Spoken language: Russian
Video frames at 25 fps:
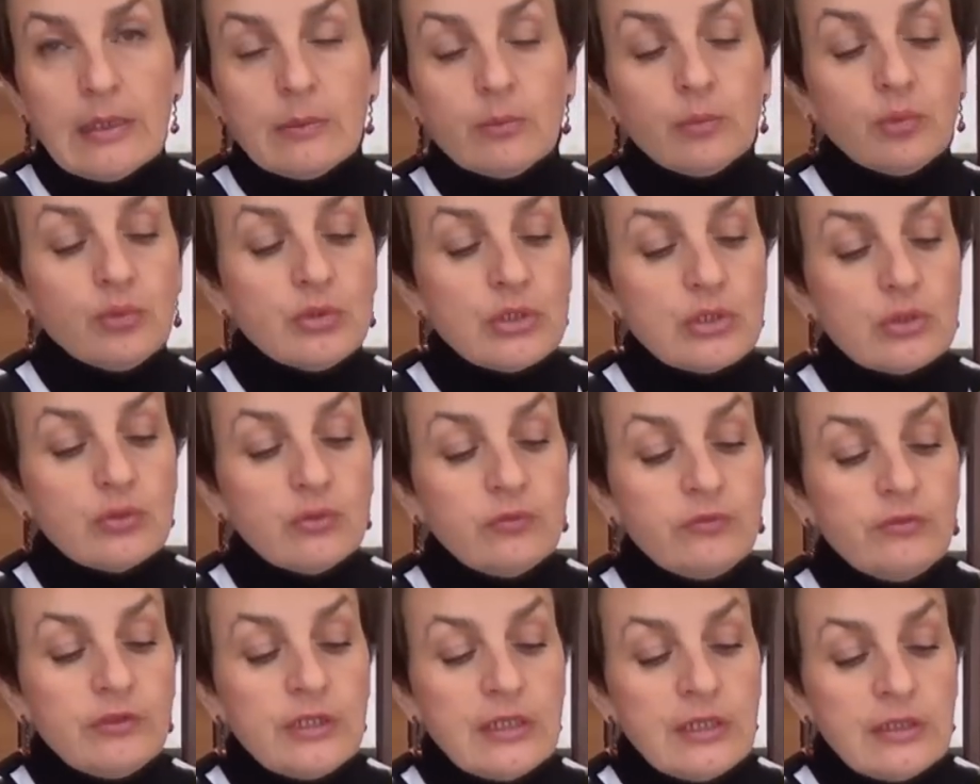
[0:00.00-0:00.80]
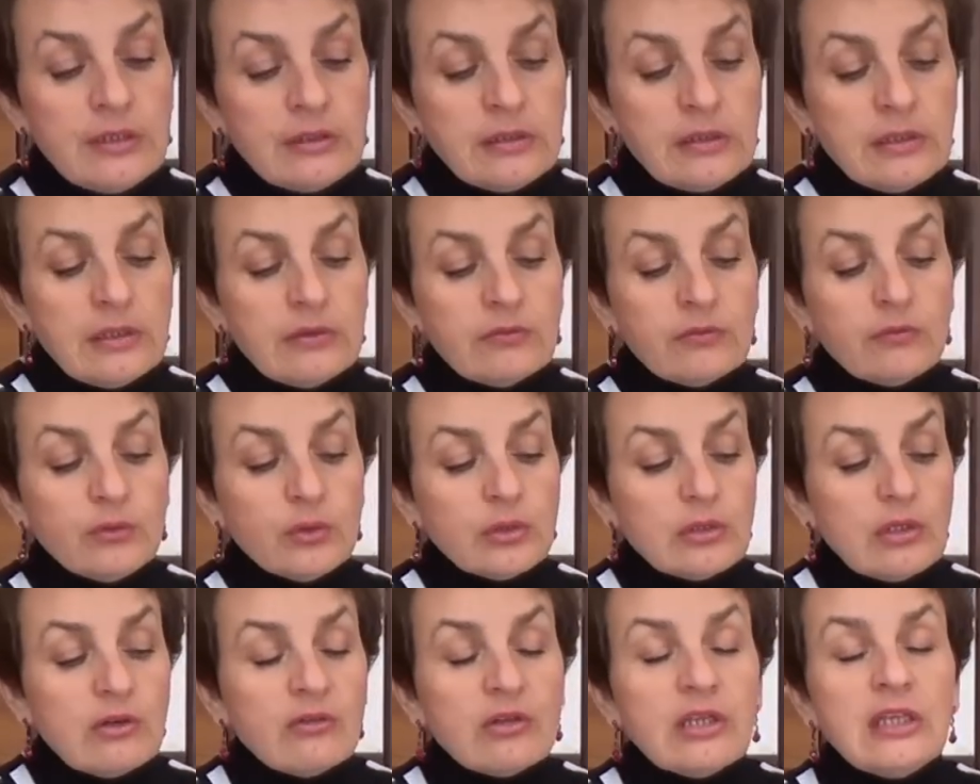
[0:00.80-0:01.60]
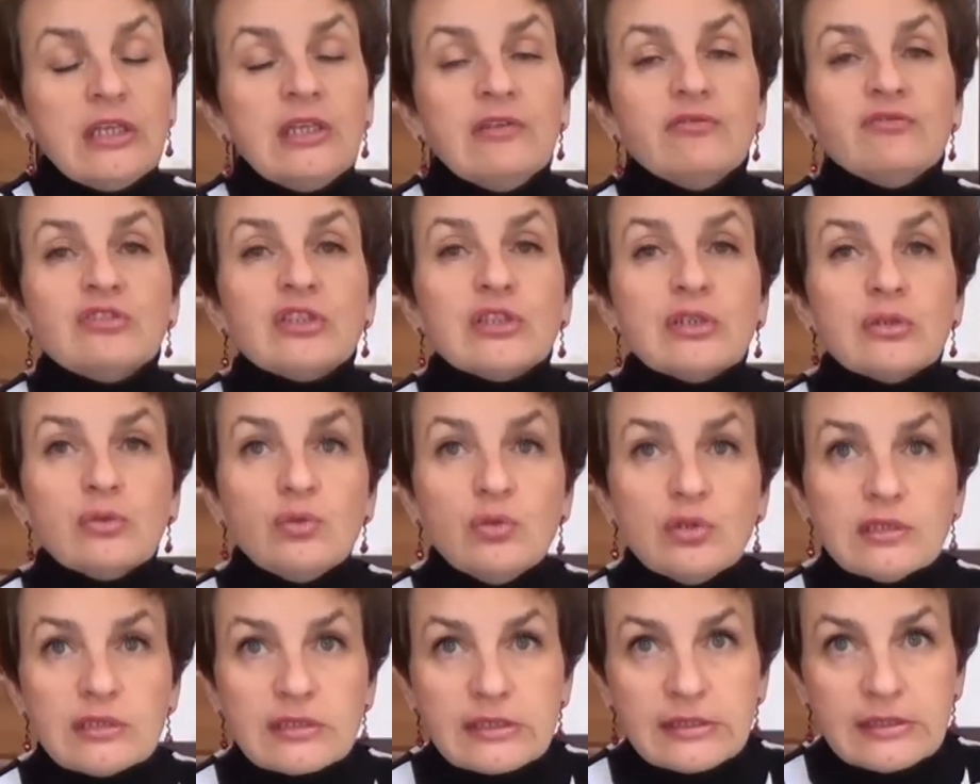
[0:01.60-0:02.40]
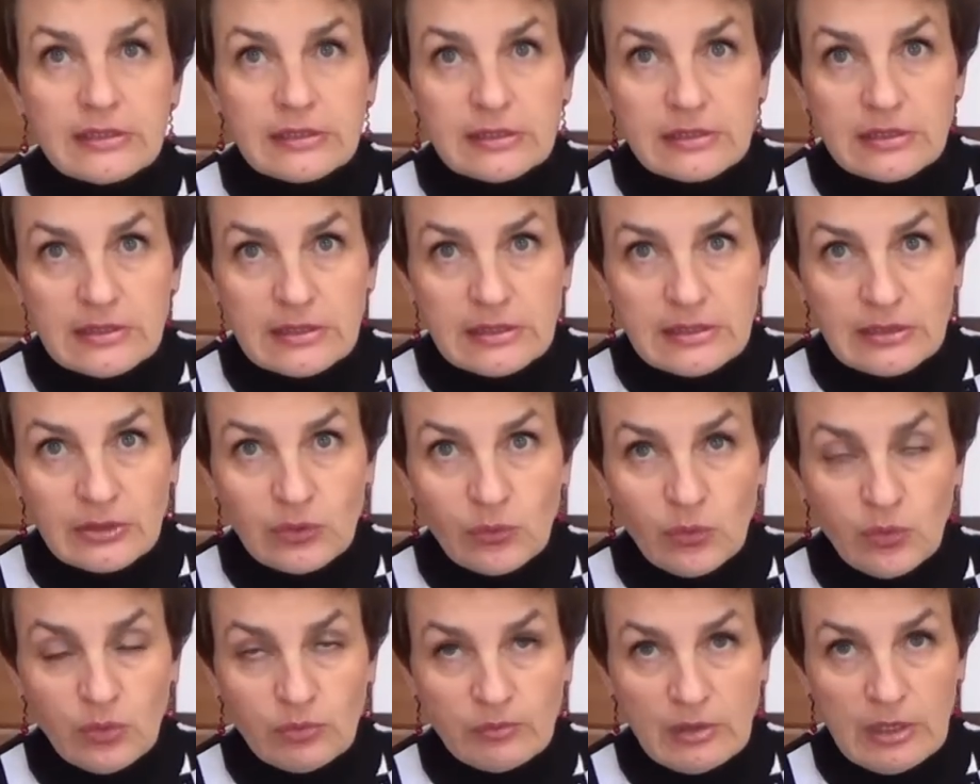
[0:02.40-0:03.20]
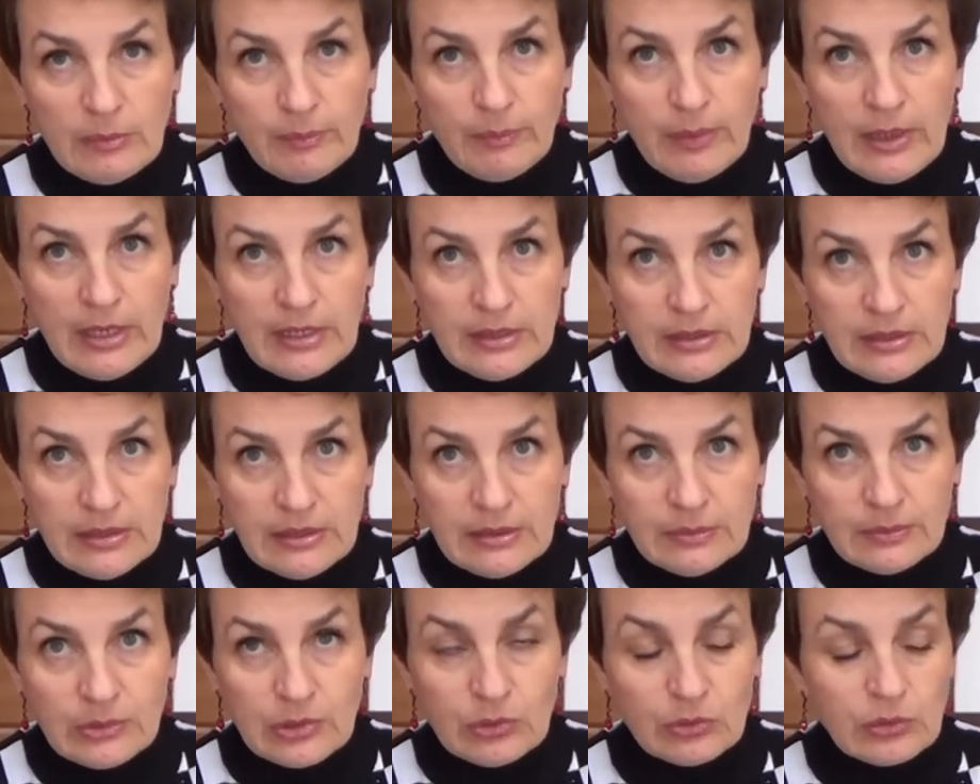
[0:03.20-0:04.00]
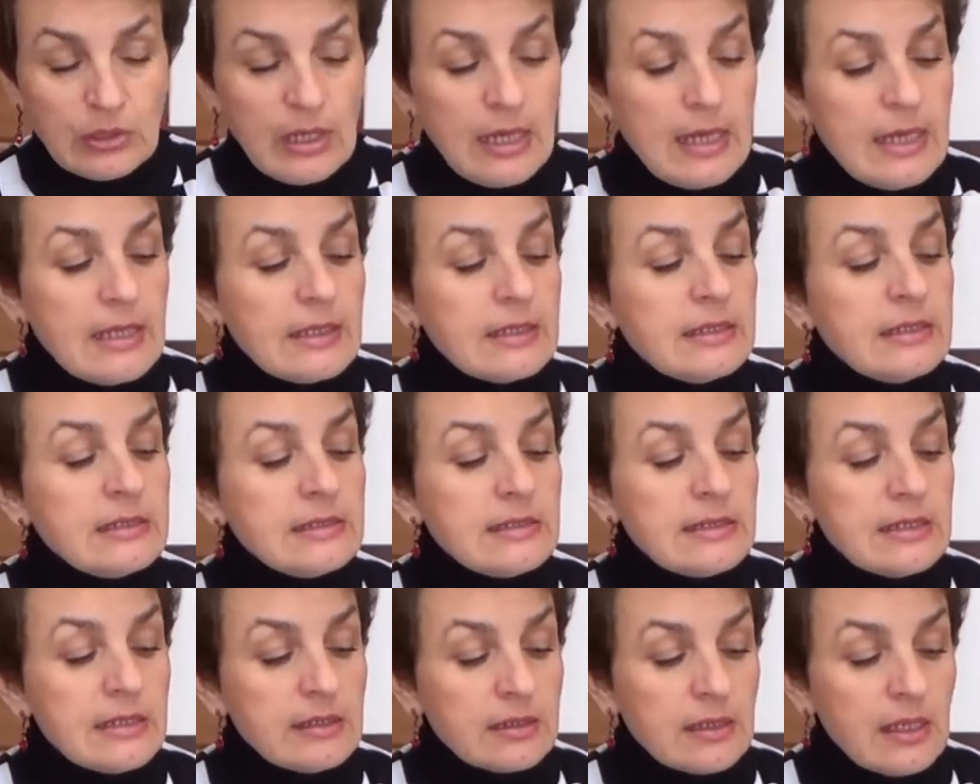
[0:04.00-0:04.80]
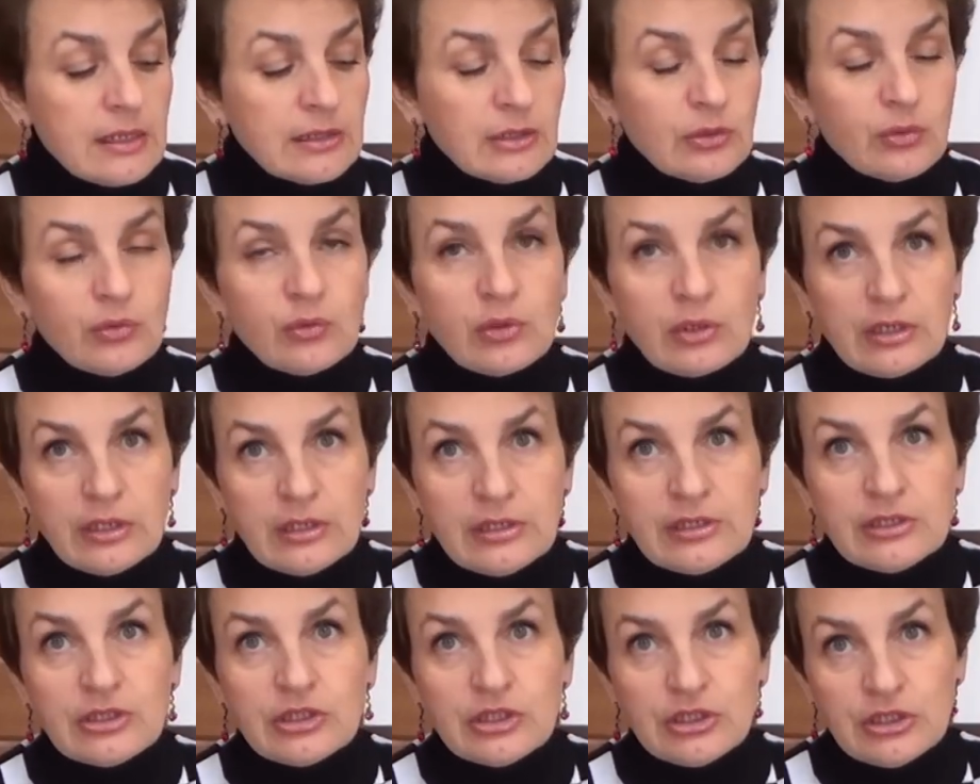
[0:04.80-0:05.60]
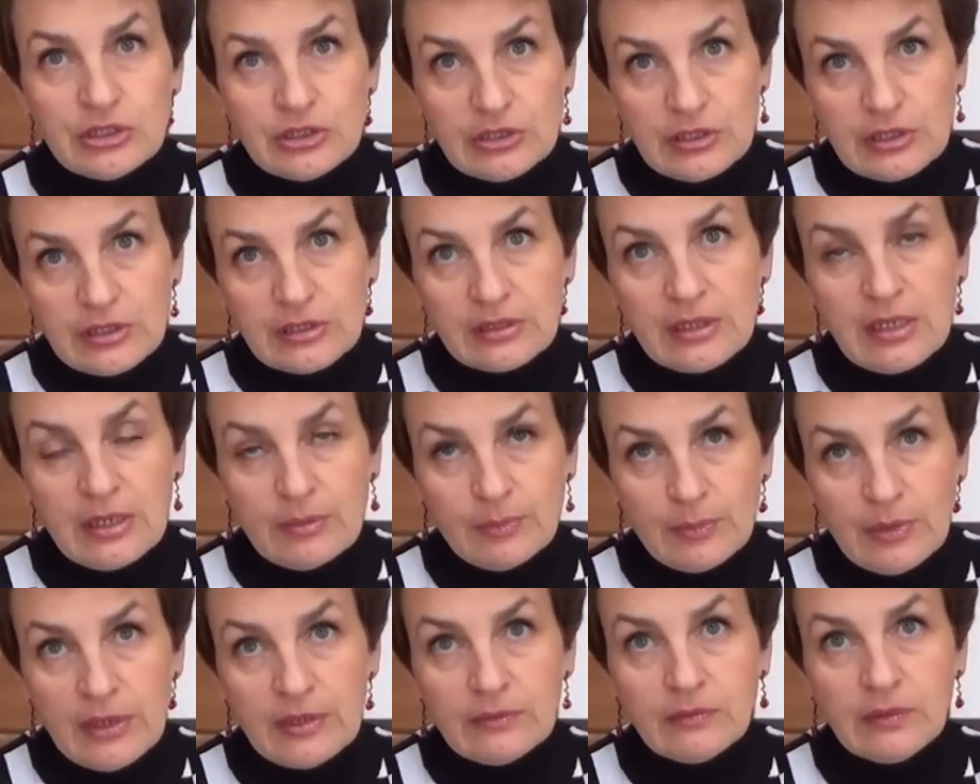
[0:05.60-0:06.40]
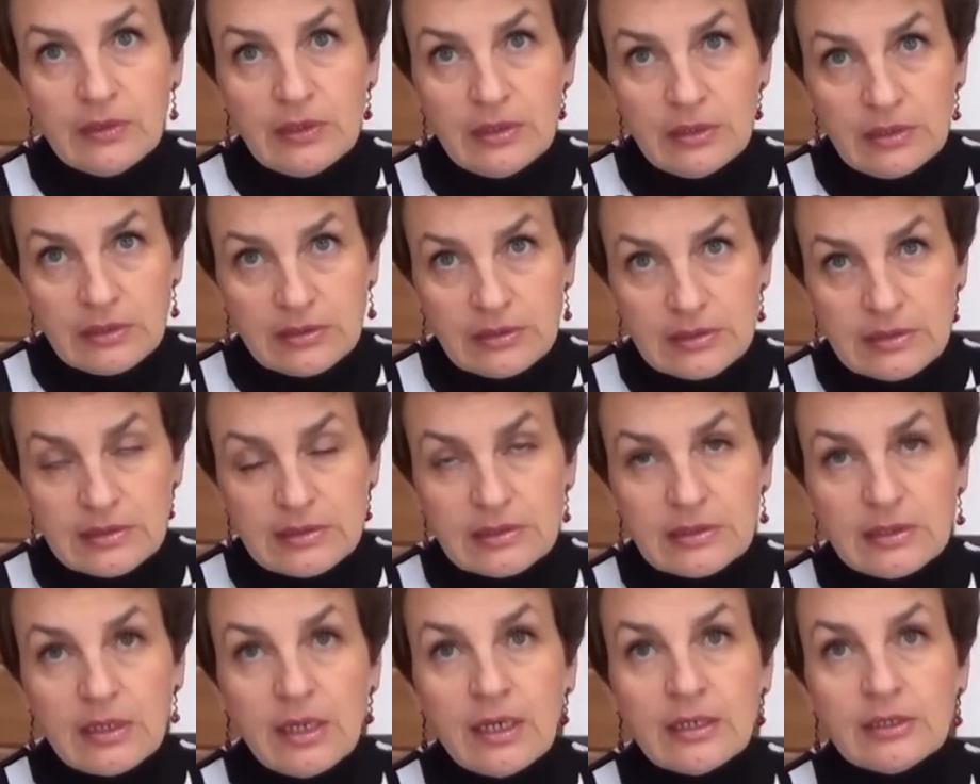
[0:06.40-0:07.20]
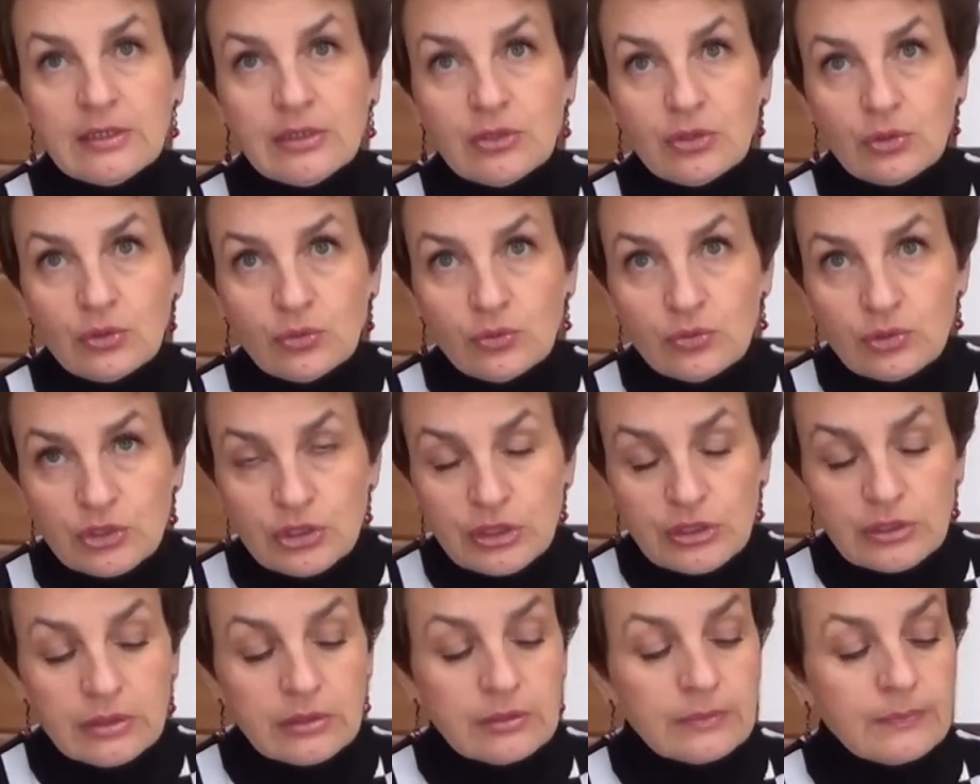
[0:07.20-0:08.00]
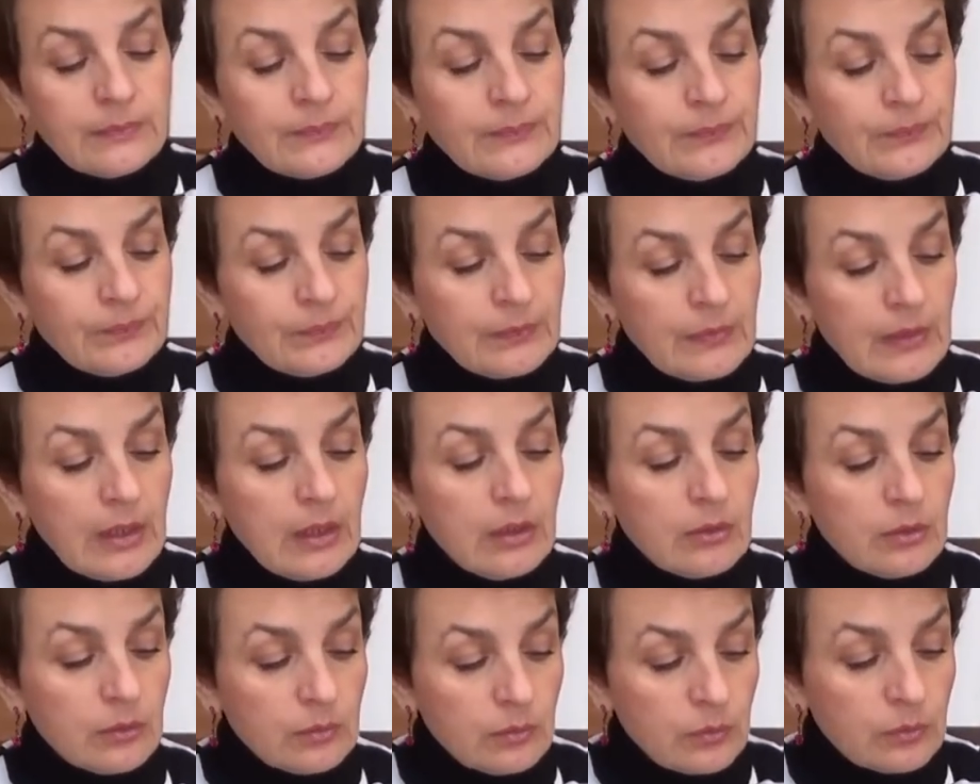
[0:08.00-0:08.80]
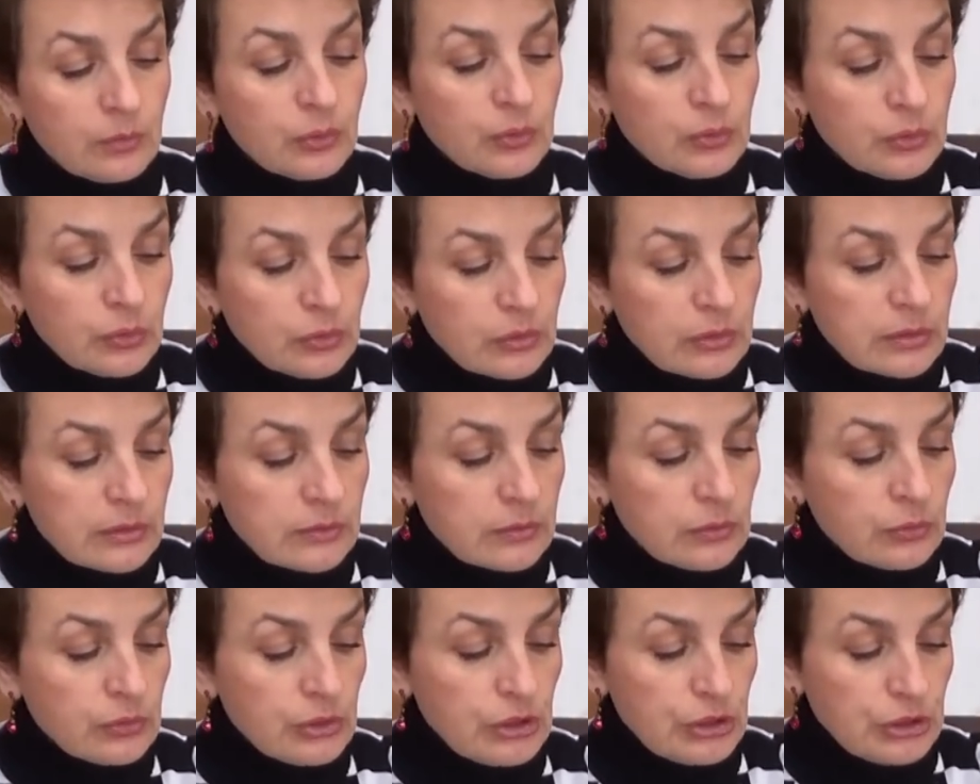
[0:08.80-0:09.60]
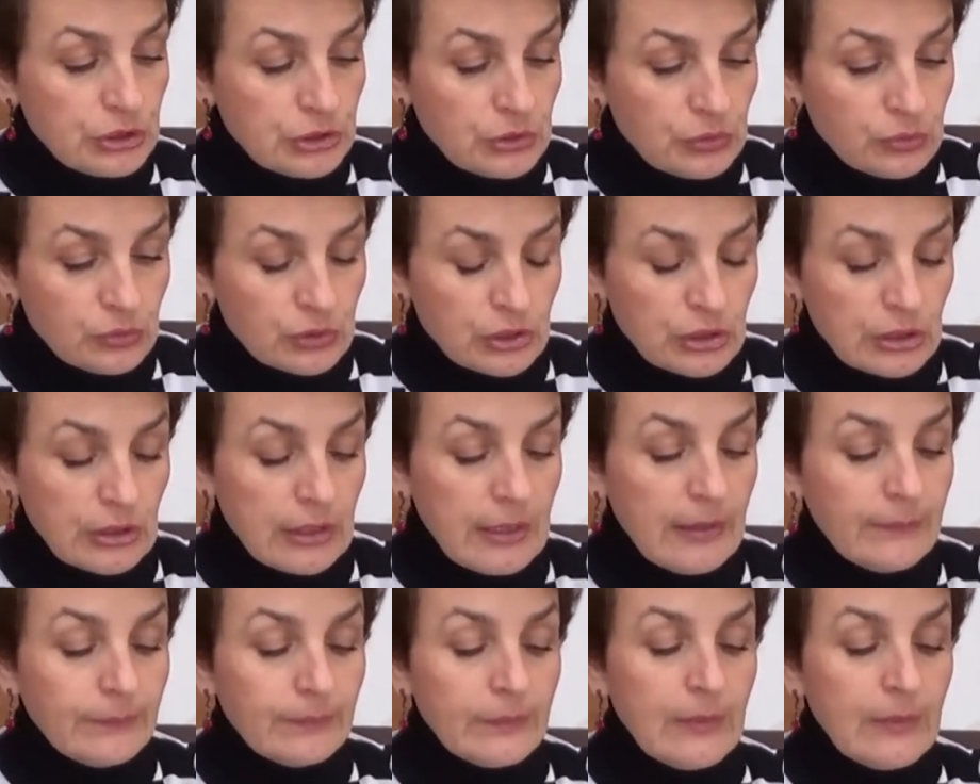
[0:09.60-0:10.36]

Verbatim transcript: Будьте уверены, вот и взрослые насекомые погибнут, и те, которые личинки на поверхности, они тоже будут уничтожены.